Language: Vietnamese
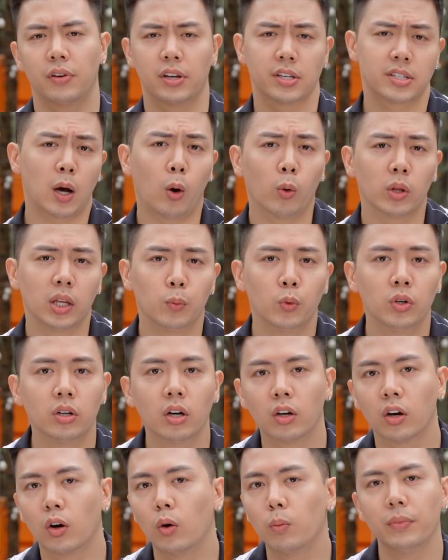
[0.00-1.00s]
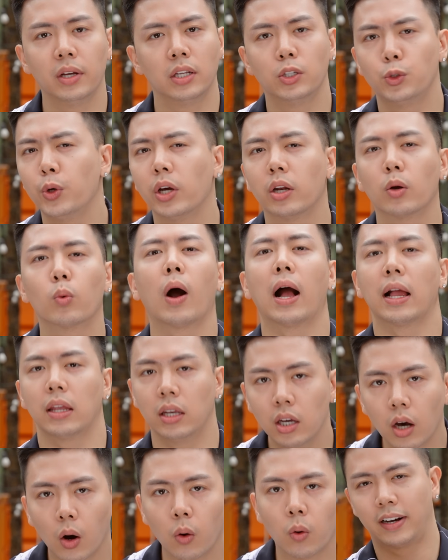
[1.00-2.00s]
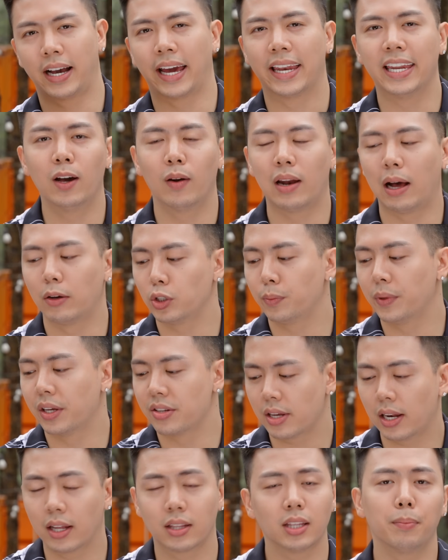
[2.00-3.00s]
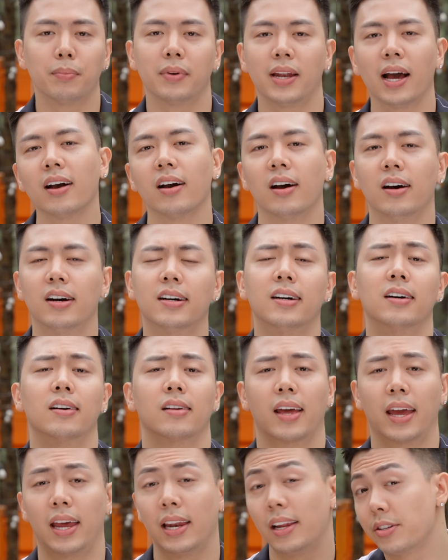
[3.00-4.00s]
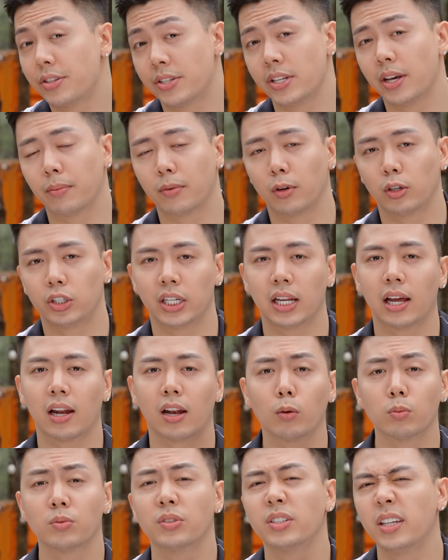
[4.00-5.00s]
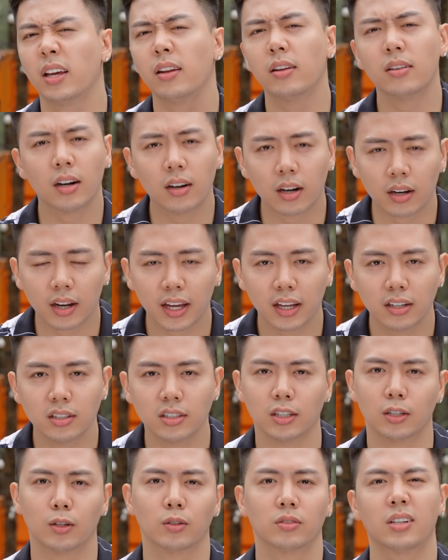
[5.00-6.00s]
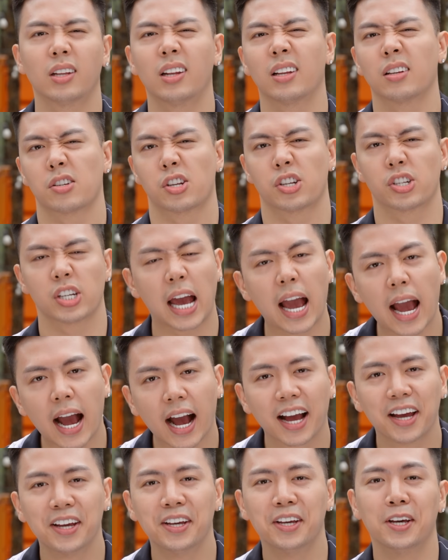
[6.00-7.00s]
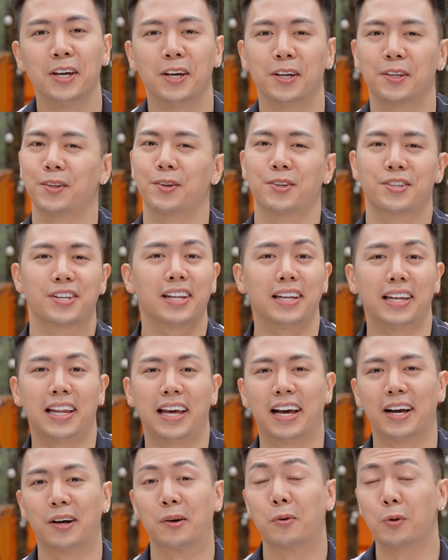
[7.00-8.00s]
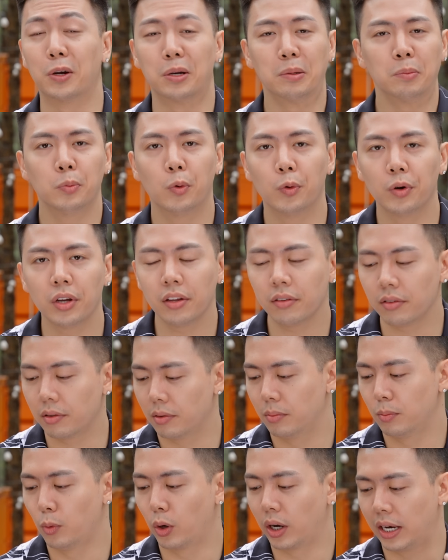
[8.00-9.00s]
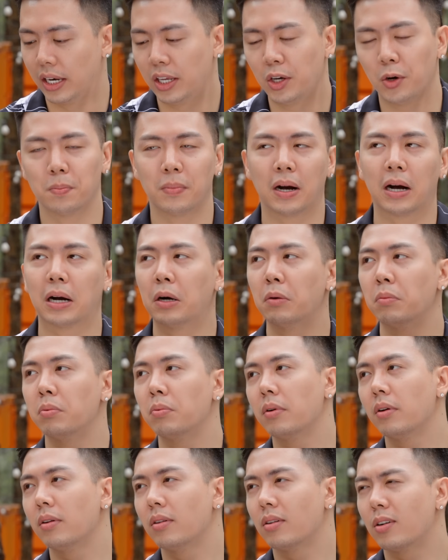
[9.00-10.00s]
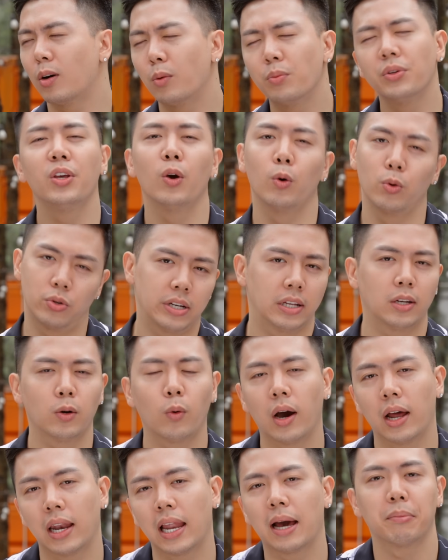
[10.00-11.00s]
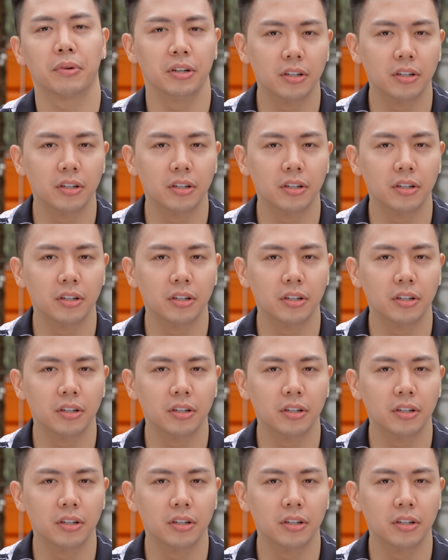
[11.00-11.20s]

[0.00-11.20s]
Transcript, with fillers: Về sau thì mùi hương nó không biến chuyển quá nhiều Và cái điều làm cho mình rất là tâm đắc ở Elysium đó chính là long diên hương ở đây ngửi nó rất là sang nó rất là cuốn mũi một cái điều mà không không nhiều chai nước hoa làm